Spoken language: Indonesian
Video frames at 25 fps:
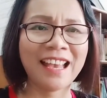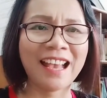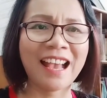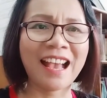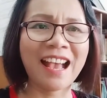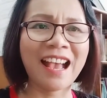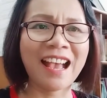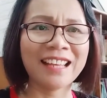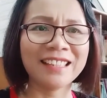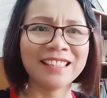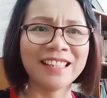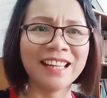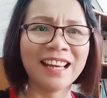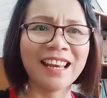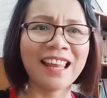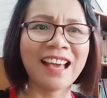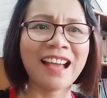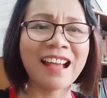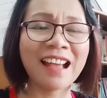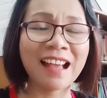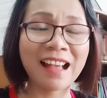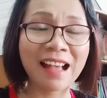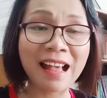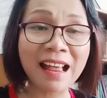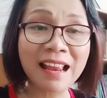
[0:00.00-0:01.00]
adalah
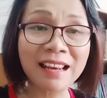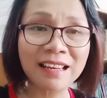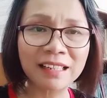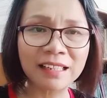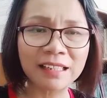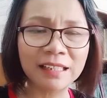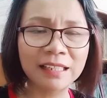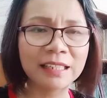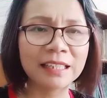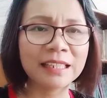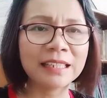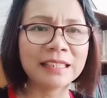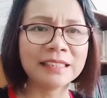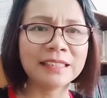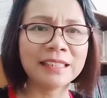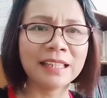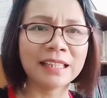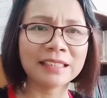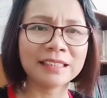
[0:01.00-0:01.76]
hal yang